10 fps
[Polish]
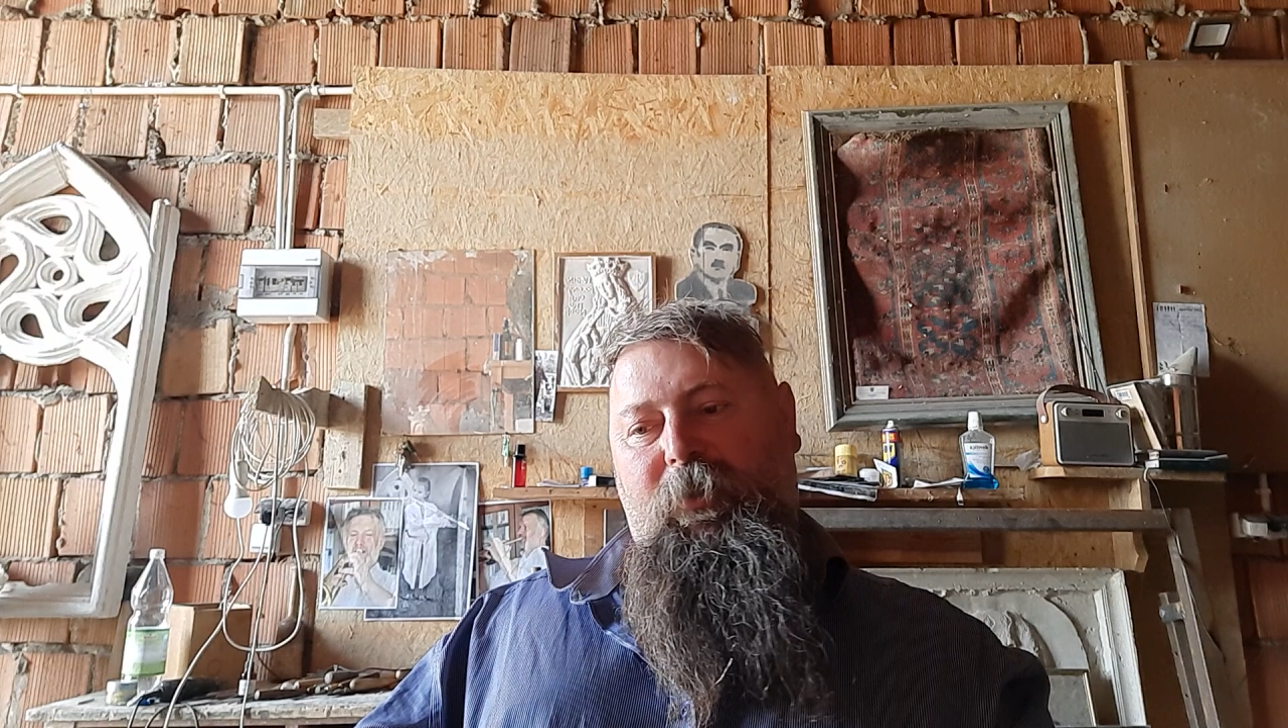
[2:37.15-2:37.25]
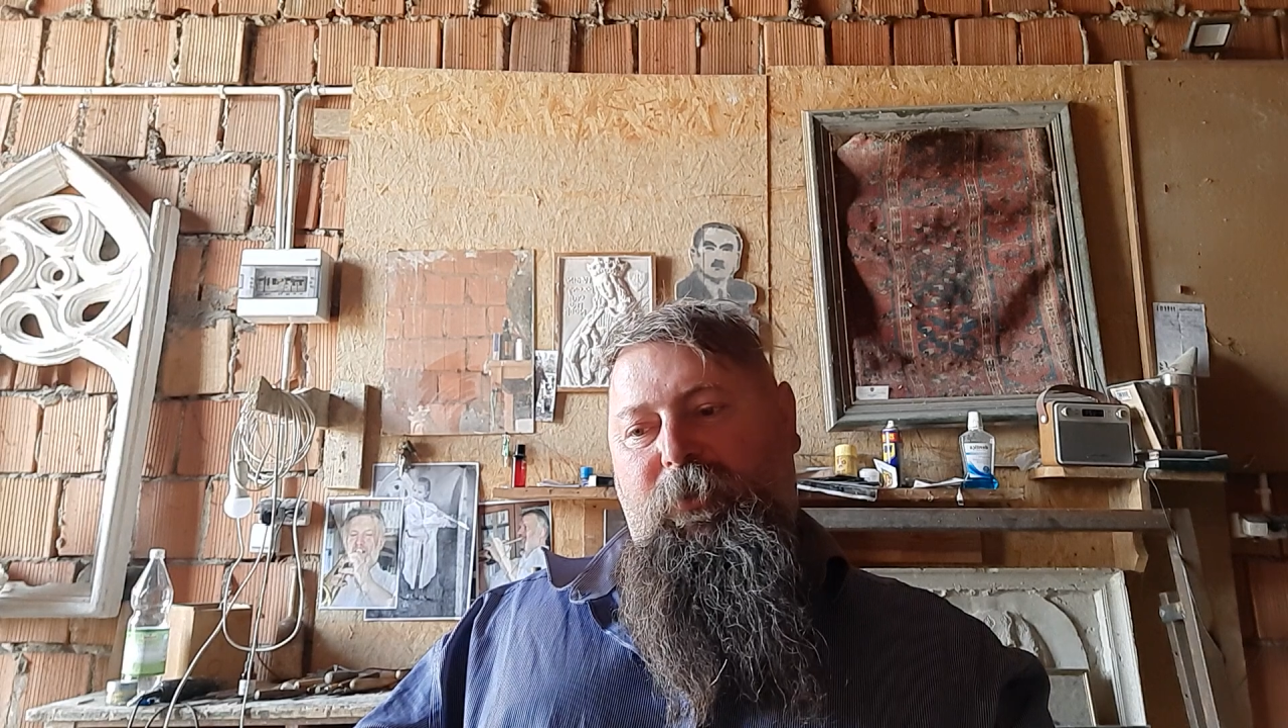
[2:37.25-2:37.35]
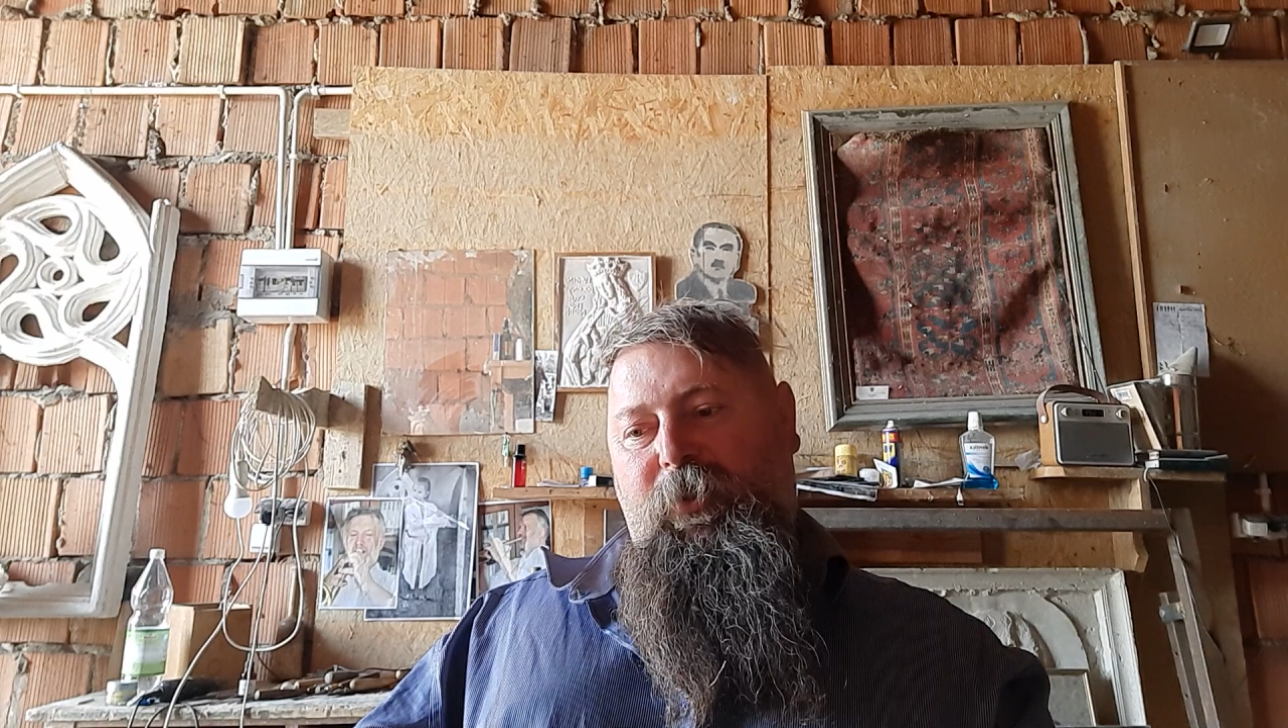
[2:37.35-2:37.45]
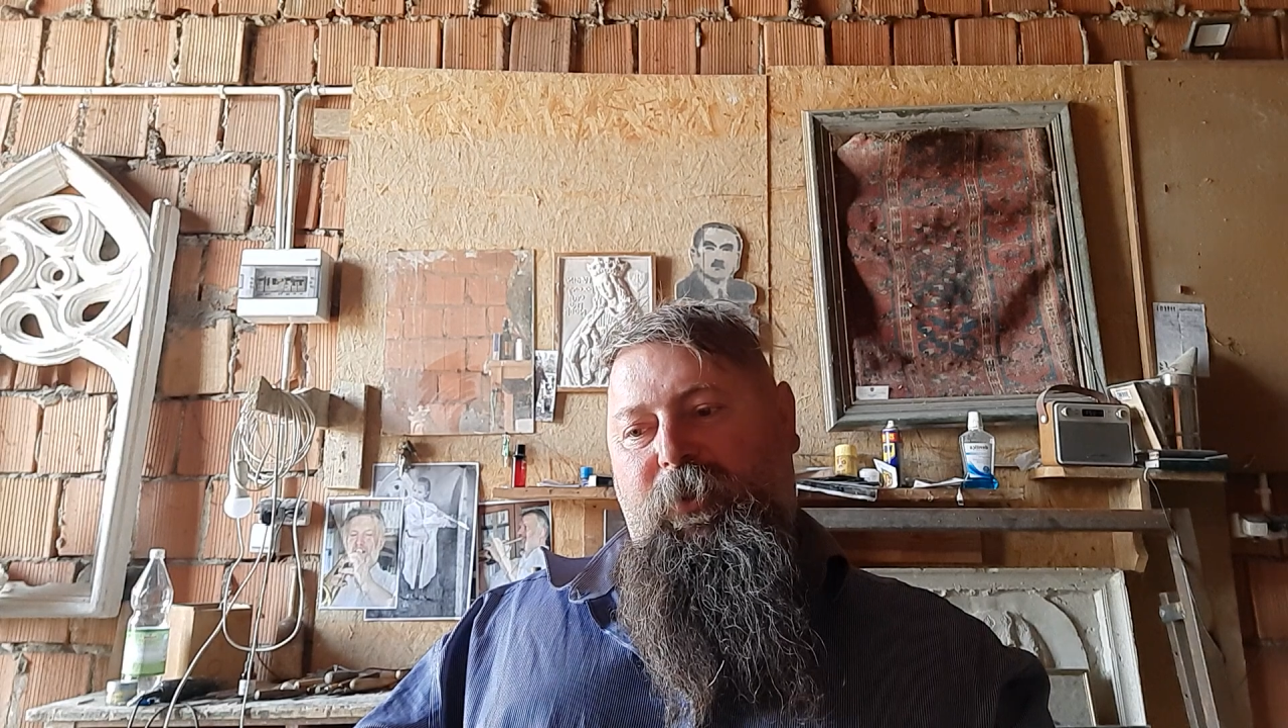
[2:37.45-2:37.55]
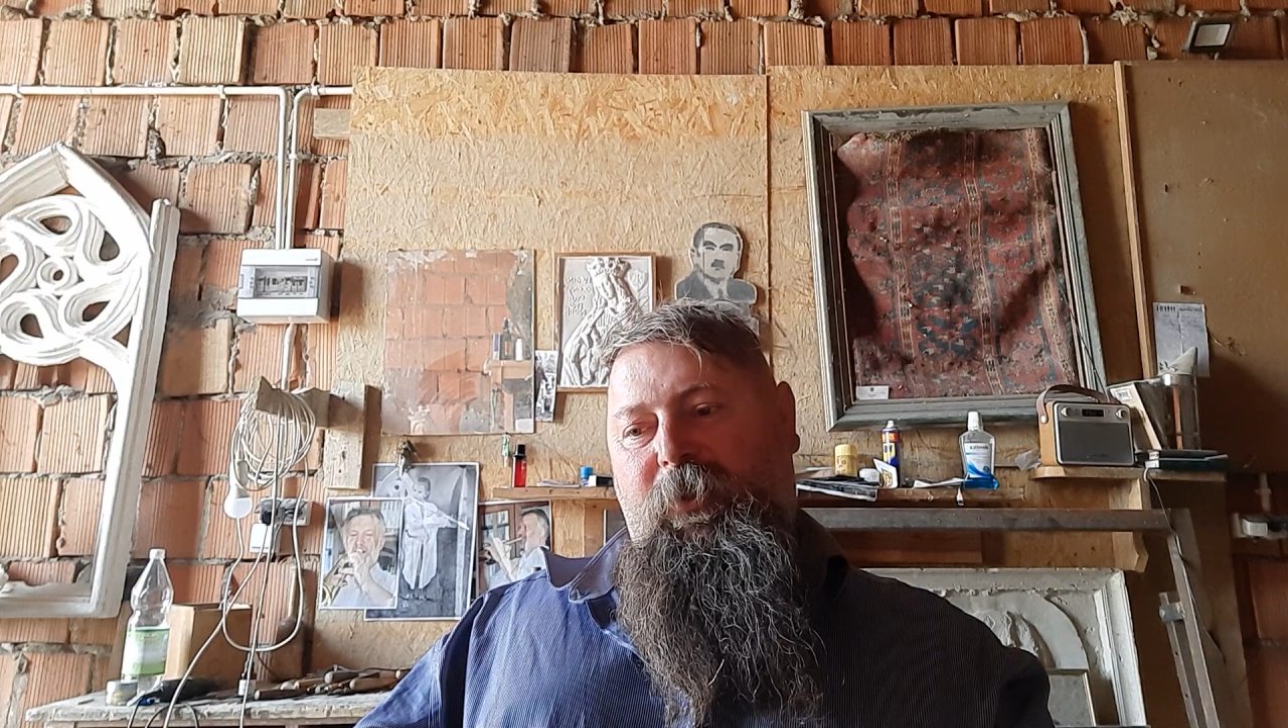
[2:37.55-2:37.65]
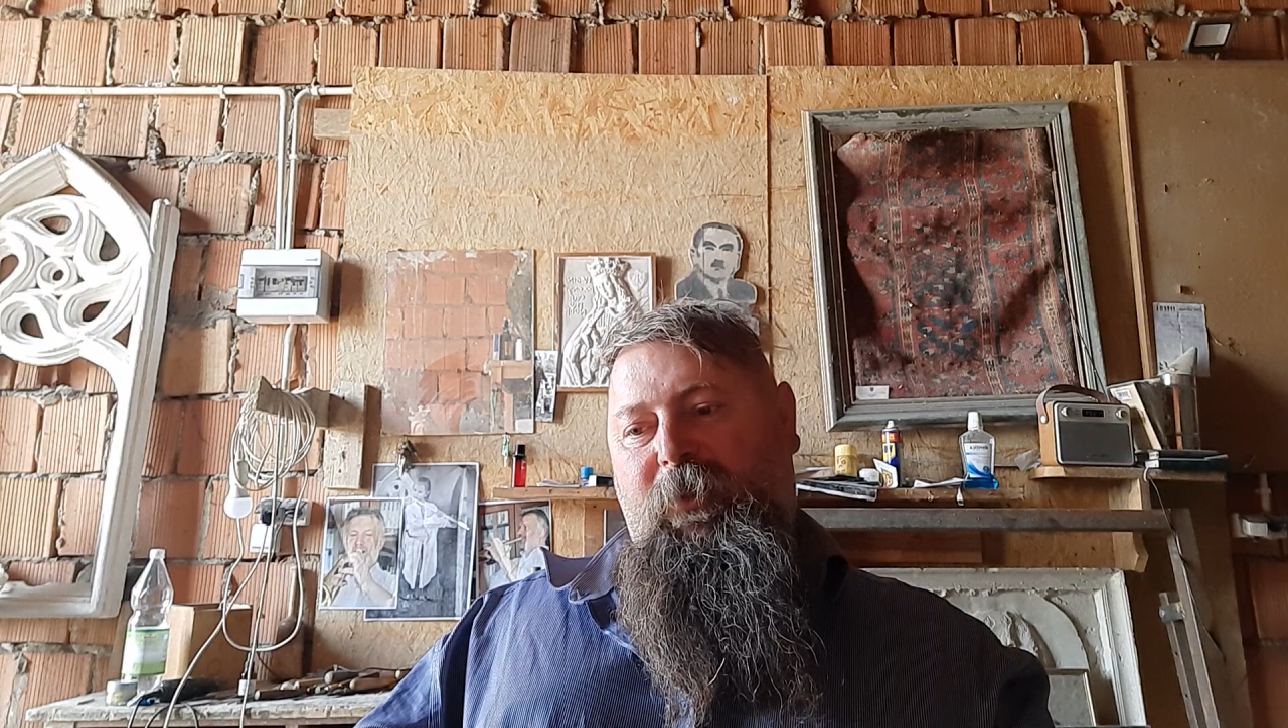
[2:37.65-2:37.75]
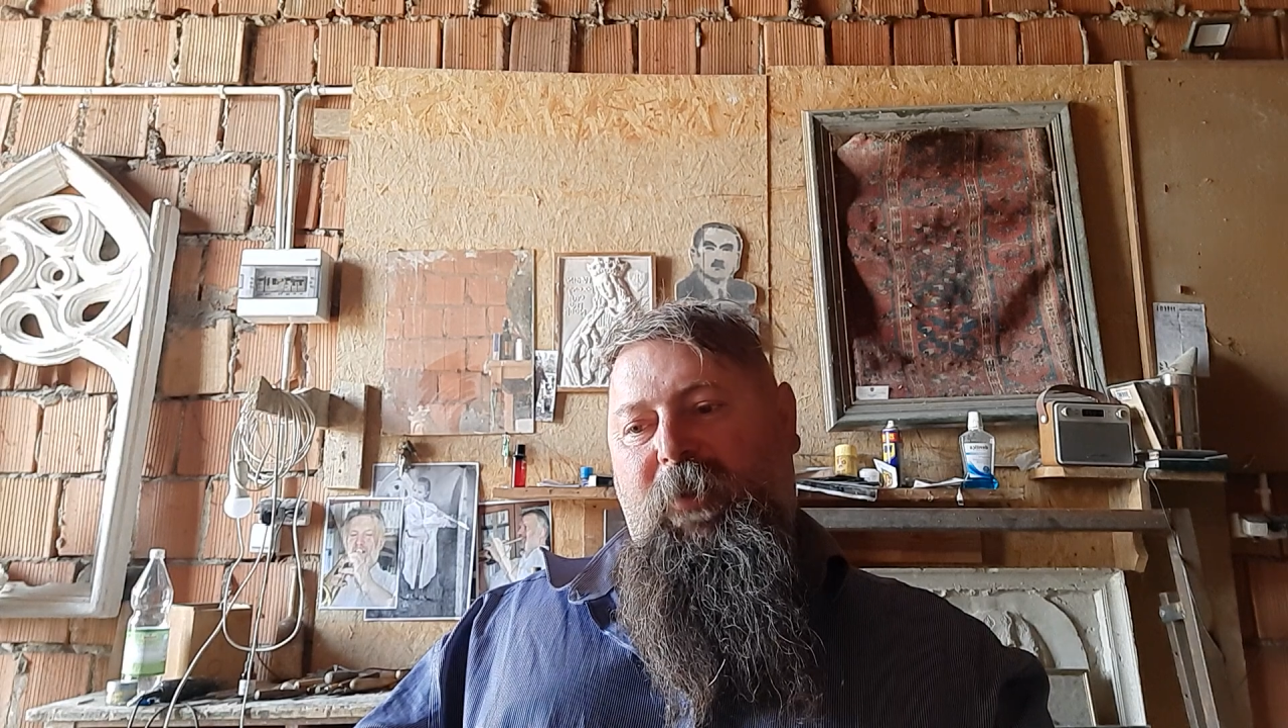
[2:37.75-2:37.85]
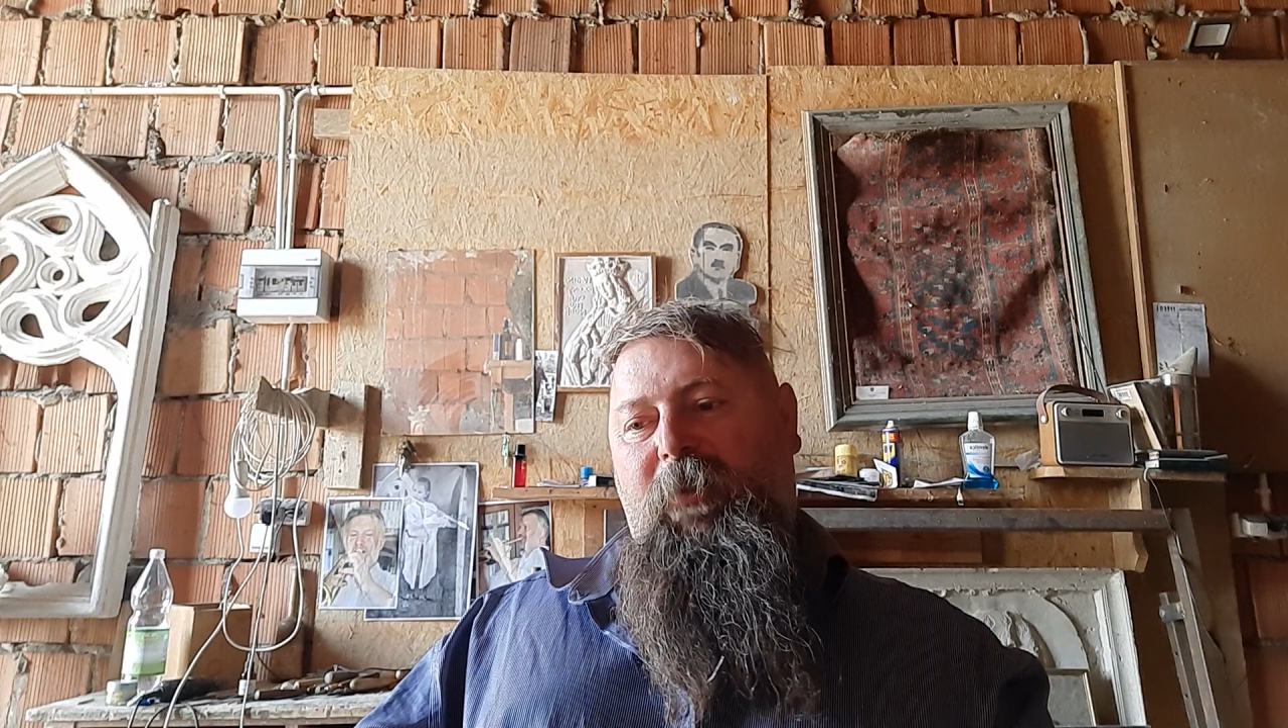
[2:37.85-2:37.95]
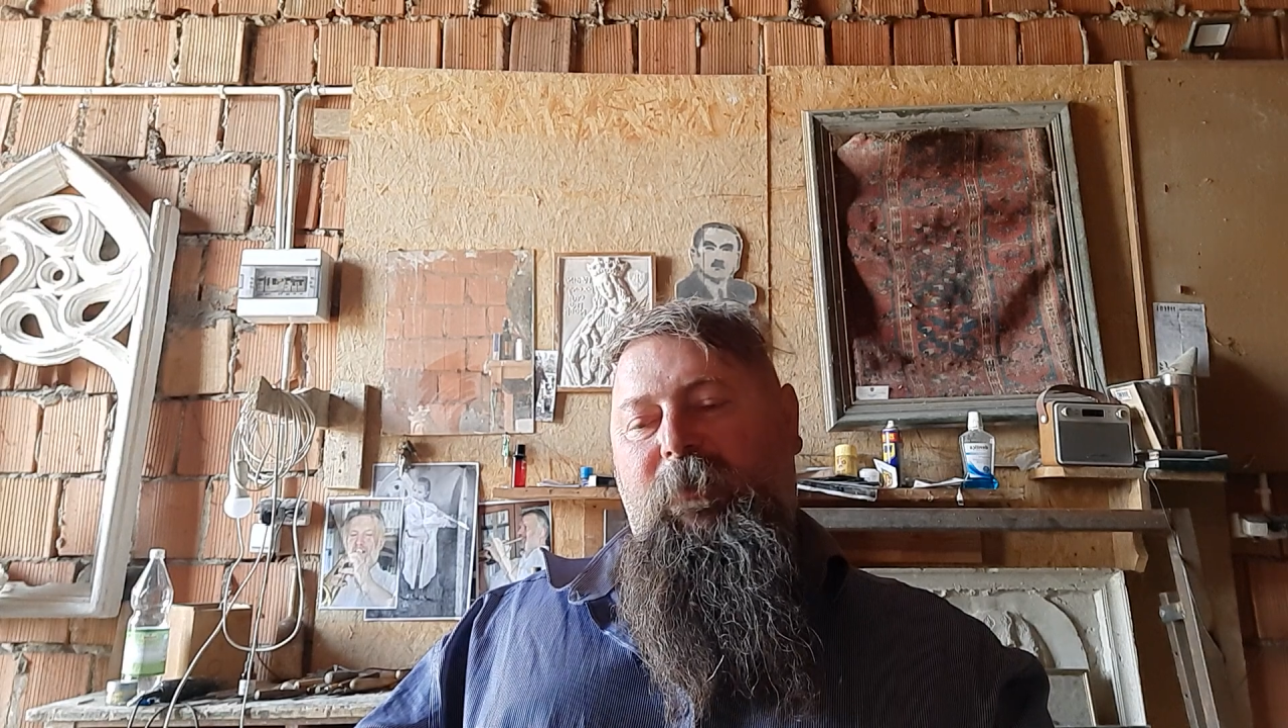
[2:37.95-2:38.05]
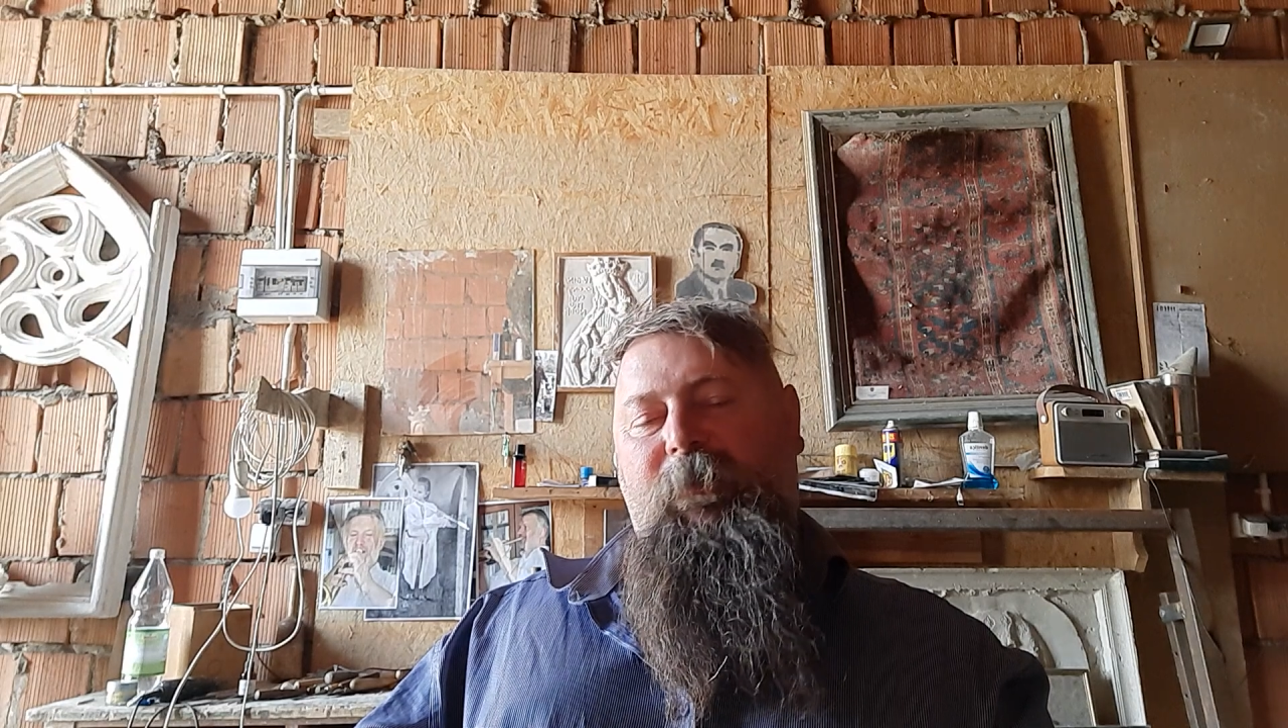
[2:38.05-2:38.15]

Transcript: Żydzi dostaną